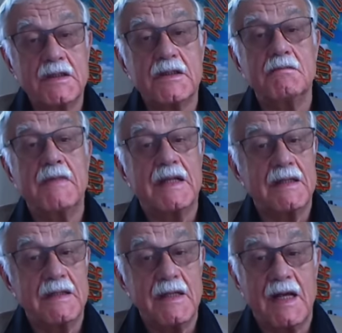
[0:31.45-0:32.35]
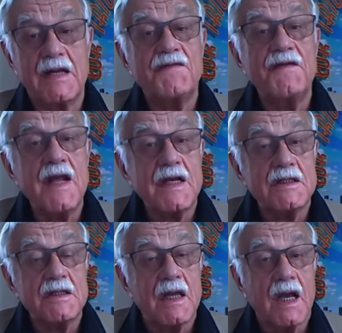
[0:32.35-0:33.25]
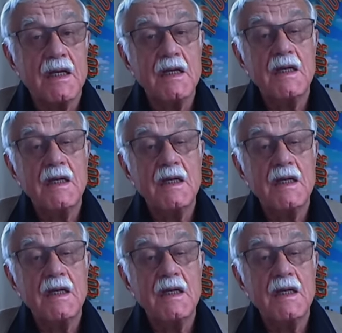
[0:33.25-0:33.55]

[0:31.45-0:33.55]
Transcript: smętna refleksja,